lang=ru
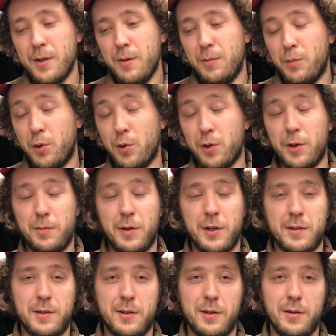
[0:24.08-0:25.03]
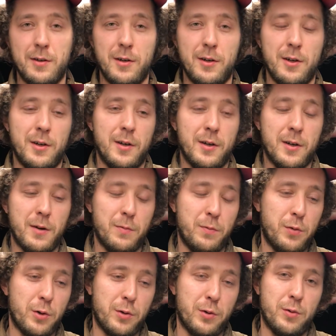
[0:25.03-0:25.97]
Много места,
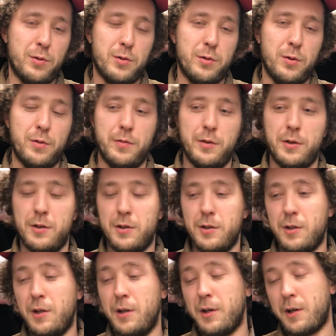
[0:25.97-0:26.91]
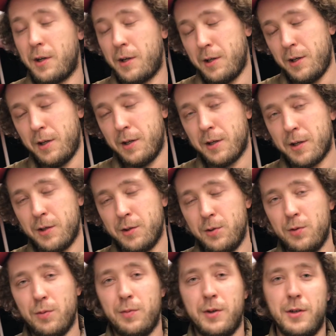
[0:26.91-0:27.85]
комфортные условия и для хранения
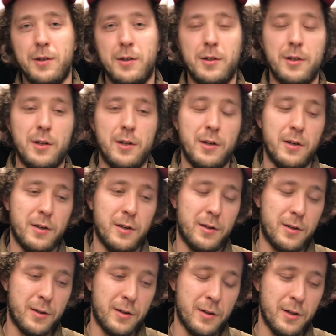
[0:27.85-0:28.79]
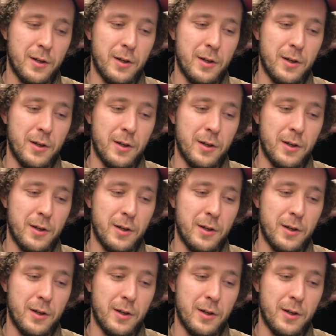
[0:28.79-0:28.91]
костюма, и для